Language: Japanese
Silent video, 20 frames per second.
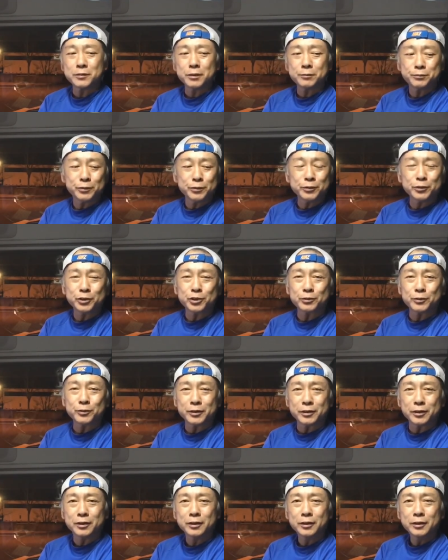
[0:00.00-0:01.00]
まあ、プロの人
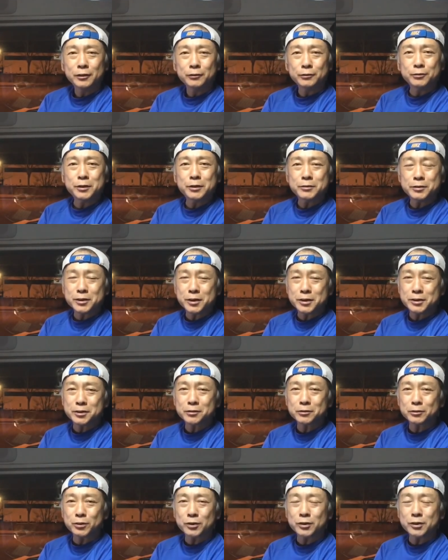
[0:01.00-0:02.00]
はね、売れる写
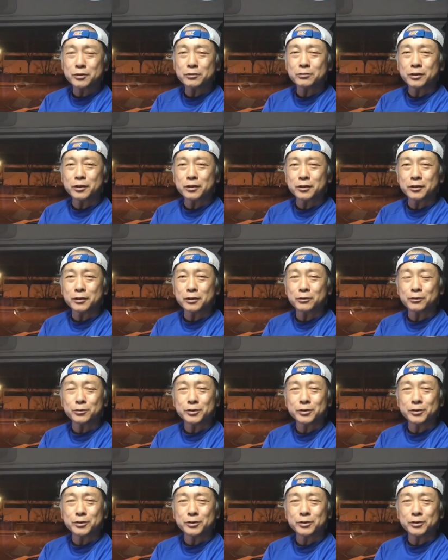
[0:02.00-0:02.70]
真を撮らないといけないんで、